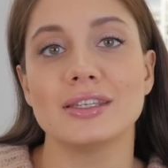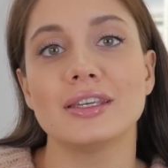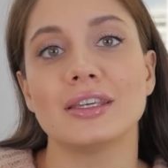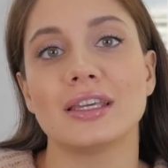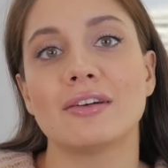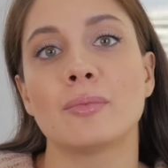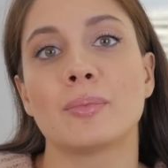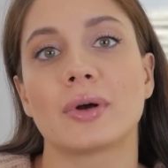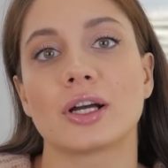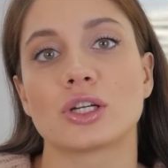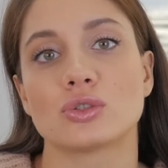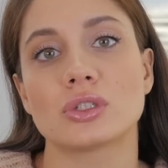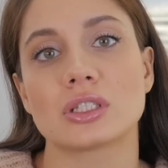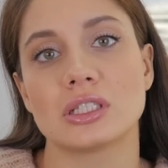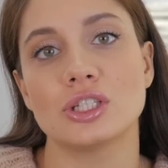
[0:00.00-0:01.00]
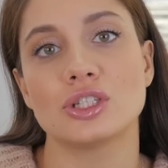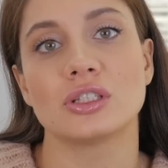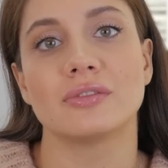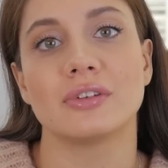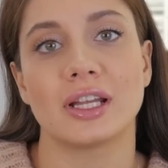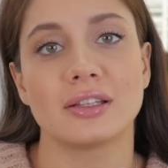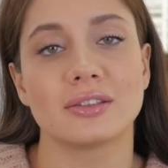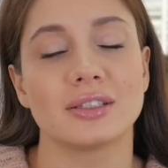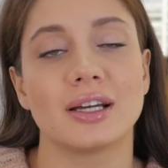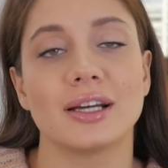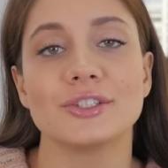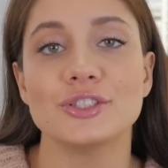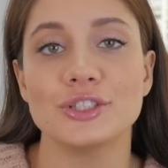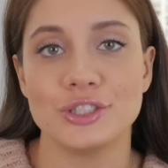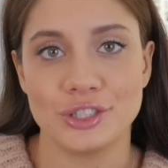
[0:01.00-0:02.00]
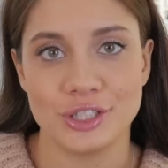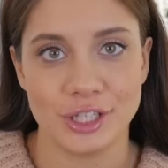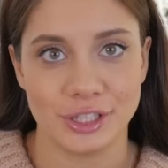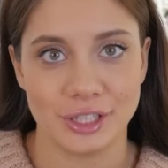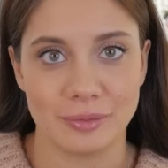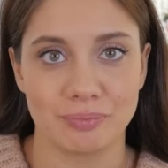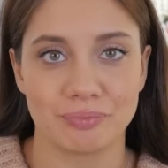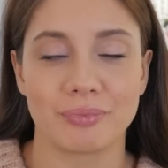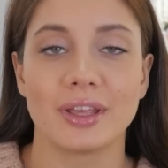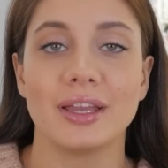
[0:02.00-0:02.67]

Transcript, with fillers: и я вам покажу различные варианты очищения.